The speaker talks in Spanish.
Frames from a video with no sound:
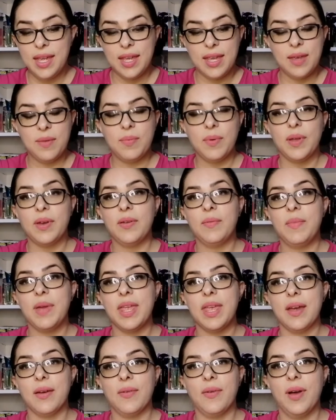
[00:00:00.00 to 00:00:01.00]
Y bueno, me
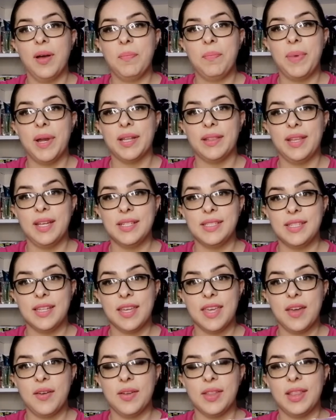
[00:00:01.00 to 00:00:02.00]
llegó aparte este
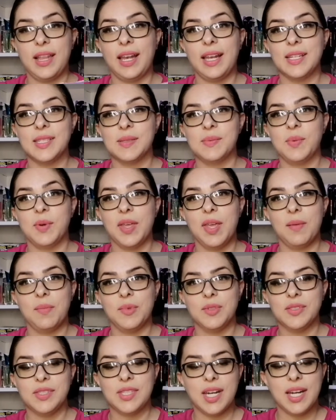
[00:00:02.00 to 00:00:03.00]
que ahorita les voy a
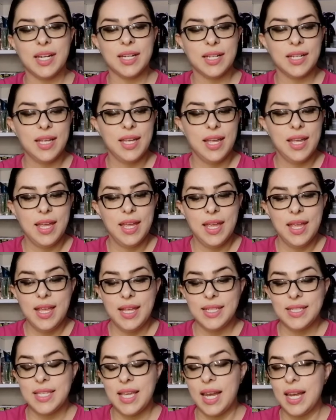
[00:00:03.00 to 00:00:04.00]
mostrar.
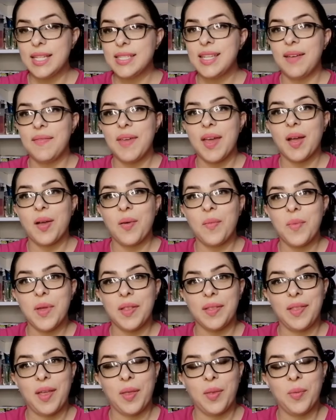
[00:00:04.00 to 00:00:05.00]
Ya les había
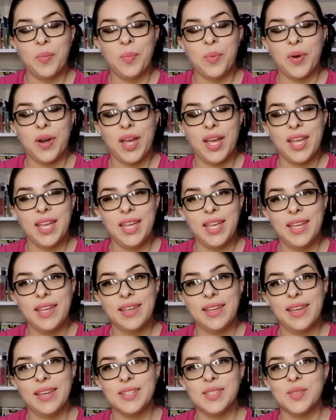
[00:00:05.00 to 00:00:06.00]
comentado por ahí
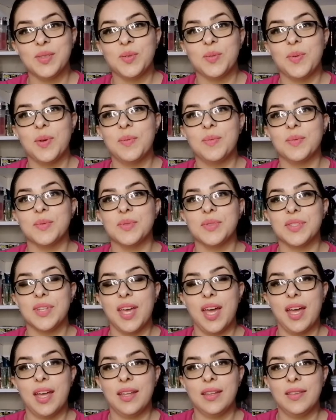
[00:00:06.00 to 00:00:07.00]
que estuve
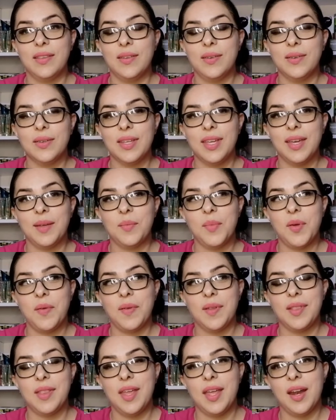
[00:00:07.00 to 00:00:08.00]
buscando quien me
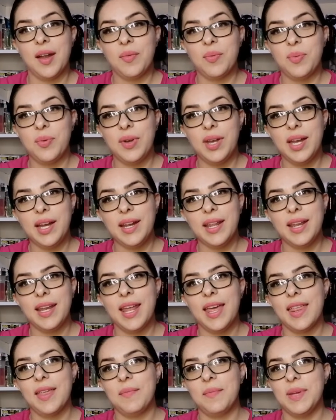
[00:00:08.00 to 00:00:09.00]
vendiera Fuller y
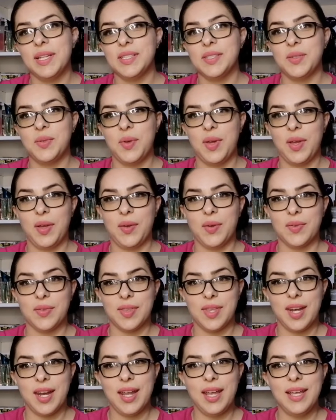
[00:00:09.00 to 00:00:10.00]
nada más no
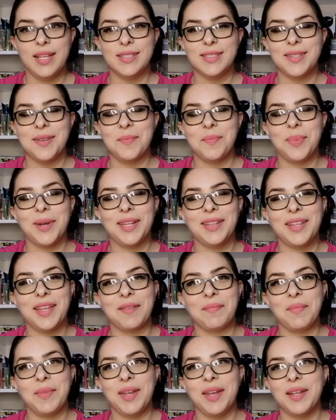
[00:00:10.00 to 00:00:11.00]
encontré y siempre
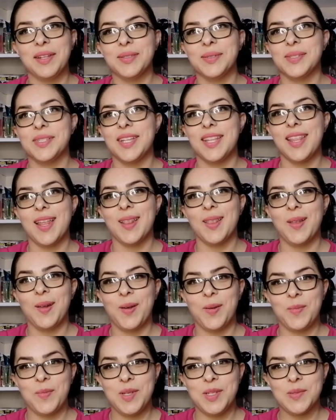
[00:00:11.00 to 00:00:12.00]
termina sucediendo
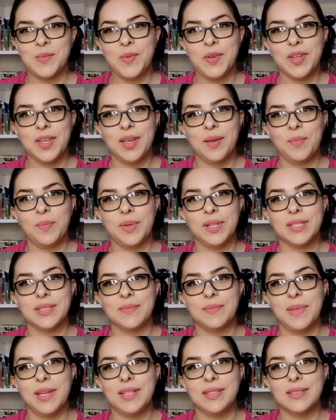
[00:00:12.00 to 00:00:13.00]
lo mismo que
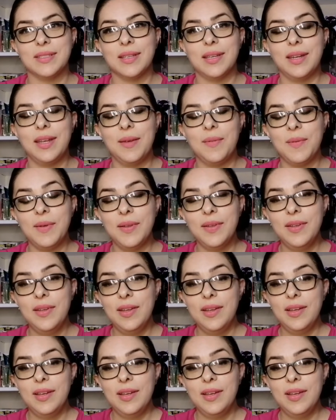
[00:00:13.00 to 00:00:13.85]
pues me inscribo